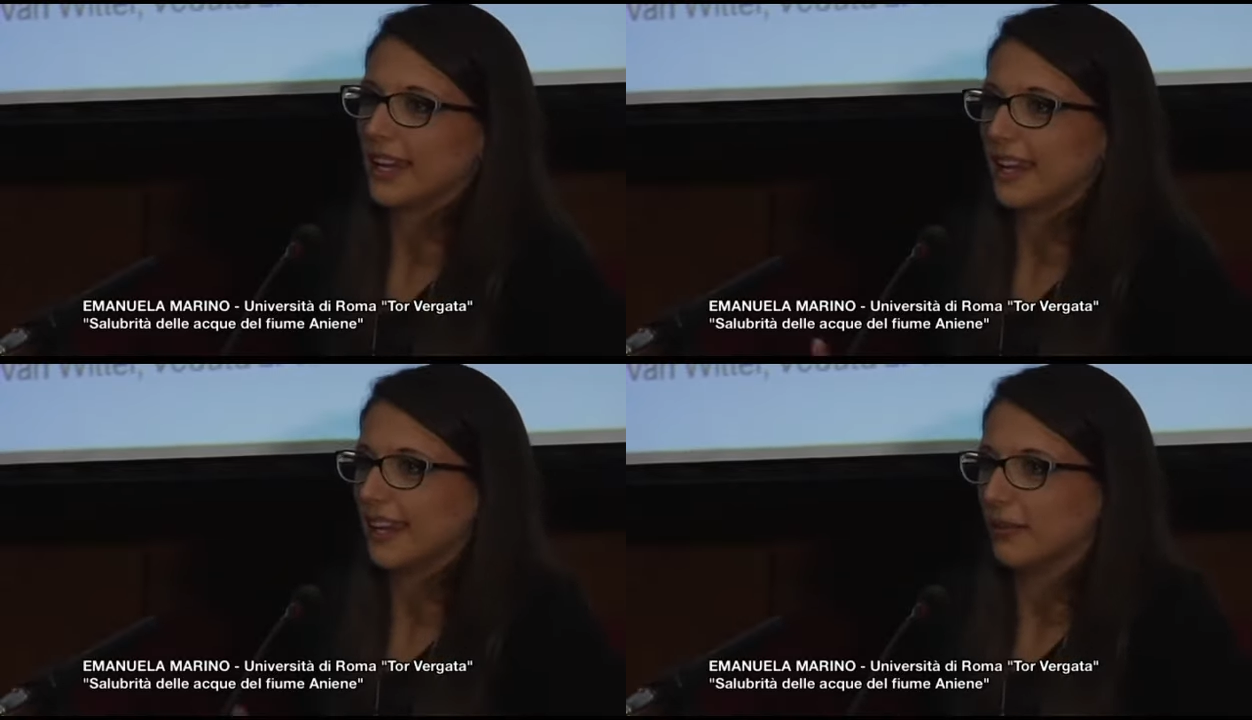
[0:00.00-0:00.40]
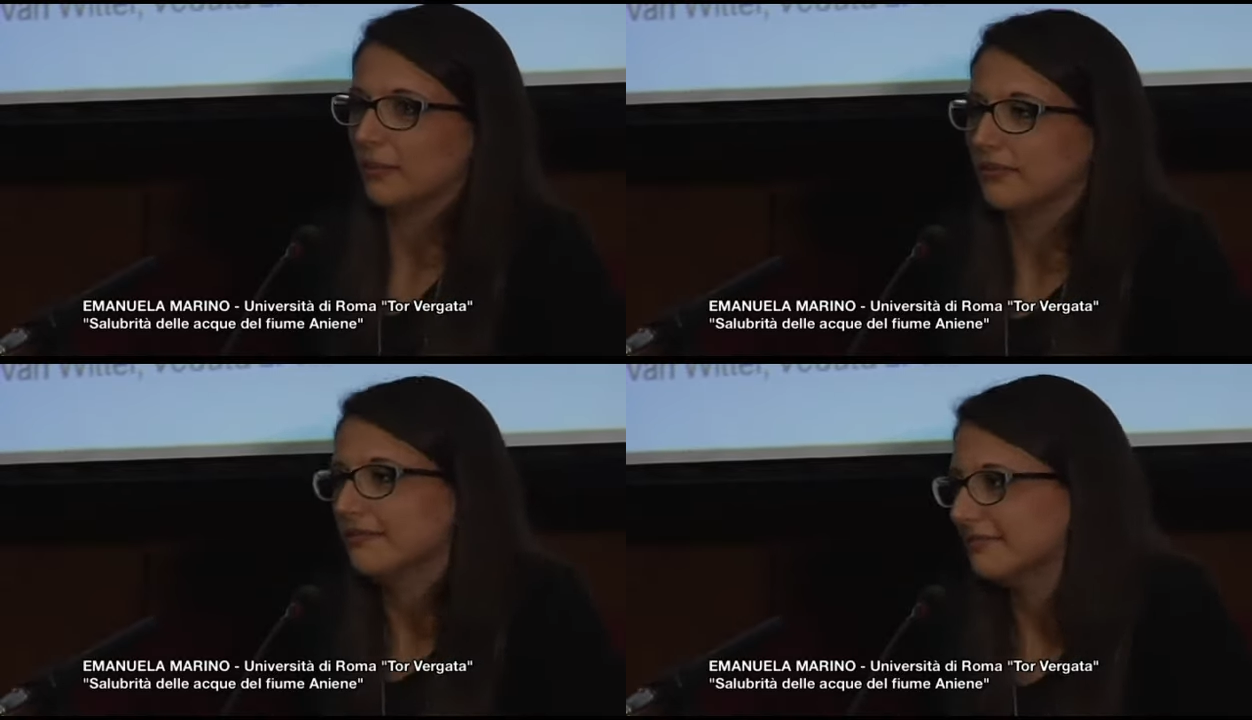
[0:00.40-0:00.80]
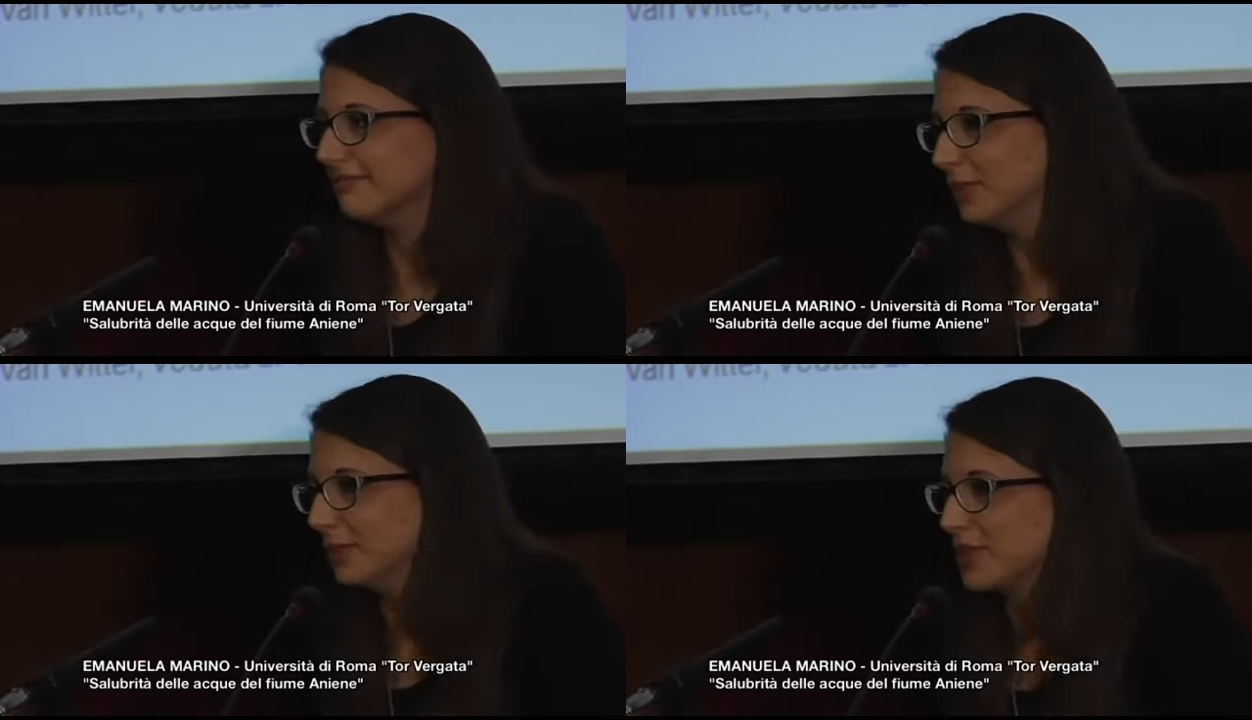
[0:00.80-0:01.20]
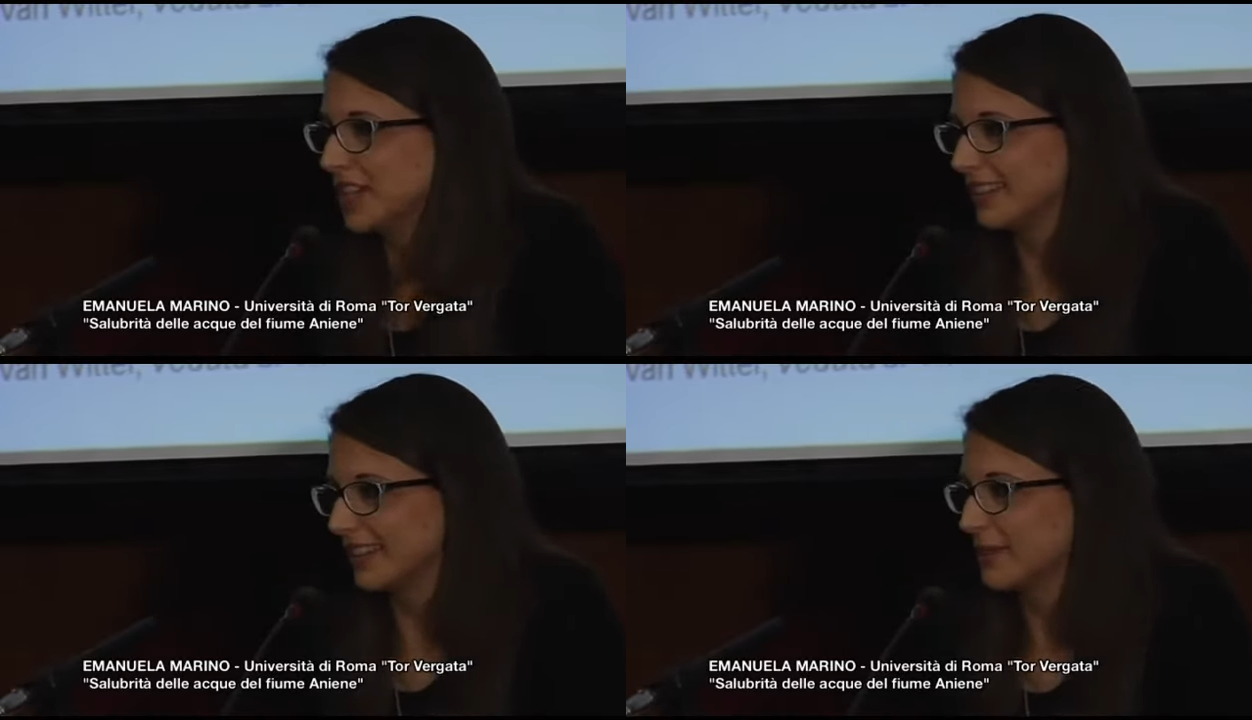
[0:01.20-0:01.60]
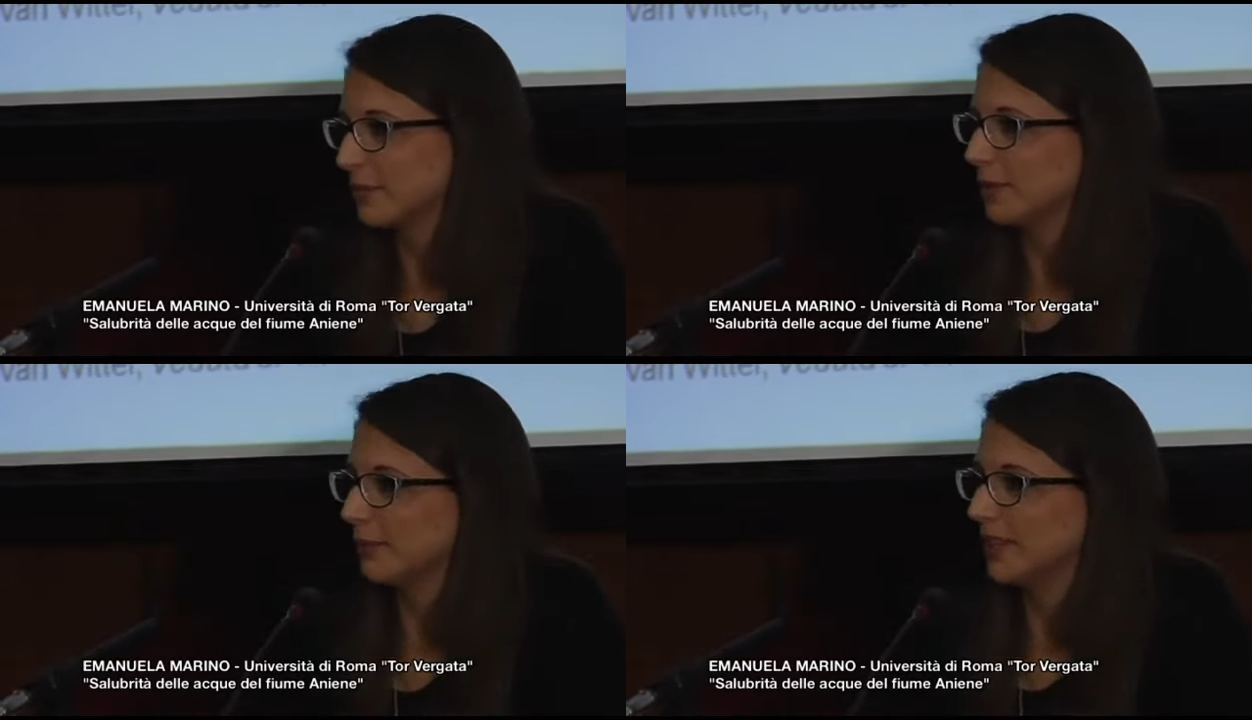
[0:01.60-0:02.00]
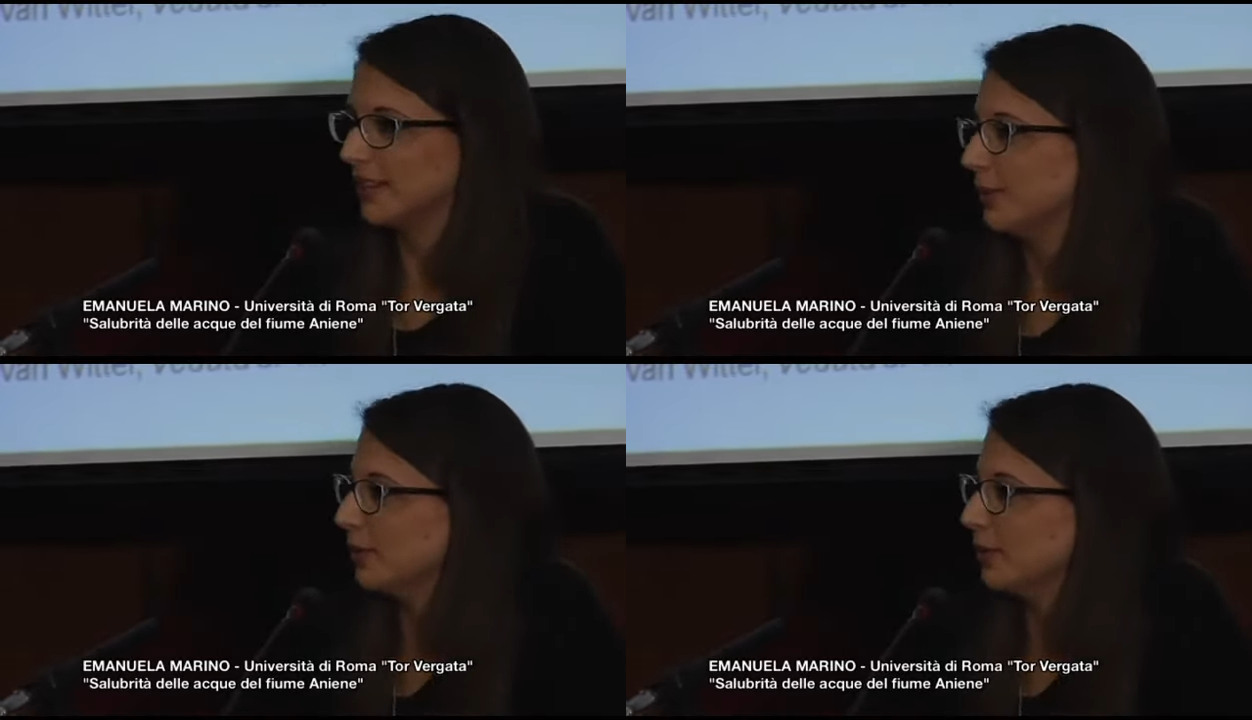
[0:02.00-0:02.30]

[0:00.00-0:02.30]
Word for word: che non c'entra assolutamente